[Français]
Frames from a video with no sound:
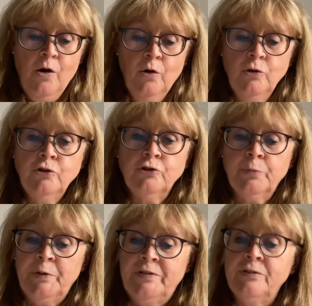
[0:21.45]
Au dodo,
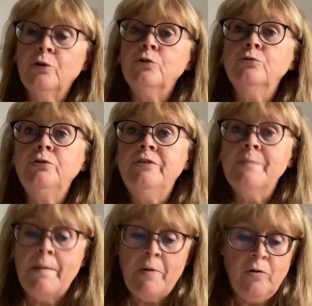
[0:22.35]
petite grenouille, dit
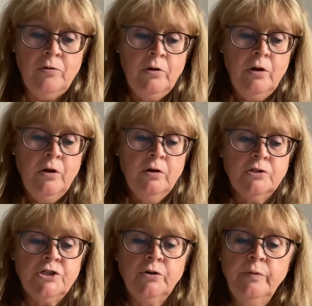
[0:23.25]
maman.
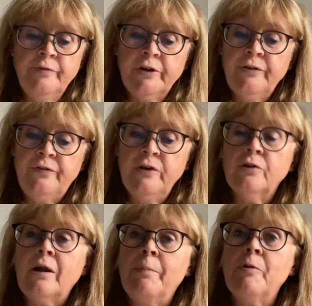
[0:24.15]
Jérôme vérifie que
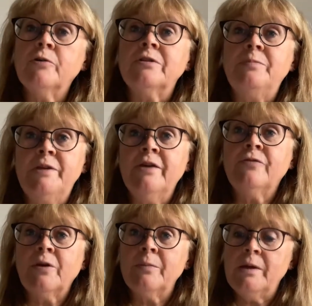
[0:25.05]
la porte est bien
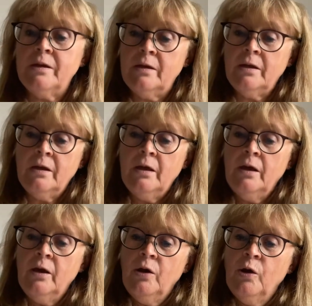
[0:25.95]
fermée.
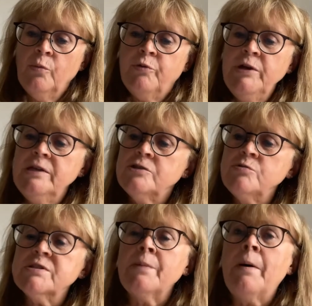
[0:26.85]
Puis il
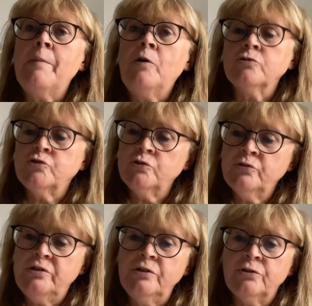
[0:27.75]
suit sa maman en
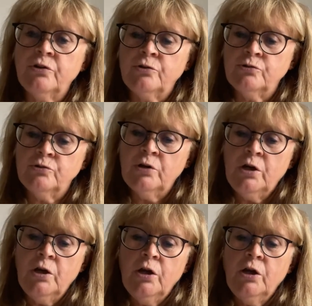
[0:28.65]
sautillant dans l'eau.
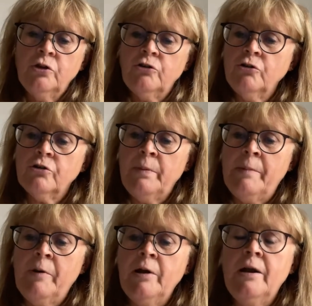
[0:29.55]
Tant que
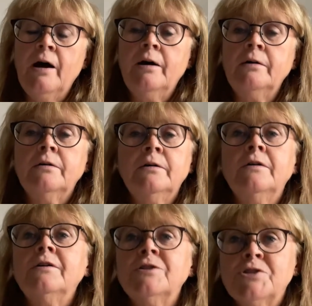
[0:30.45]
maman est là,
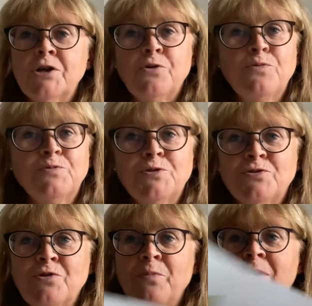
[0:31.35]
Jérôme se
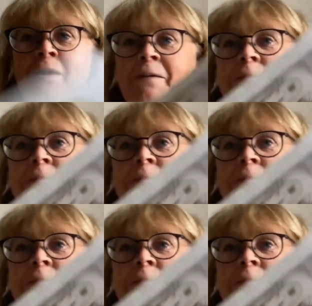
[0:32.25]
sent bien.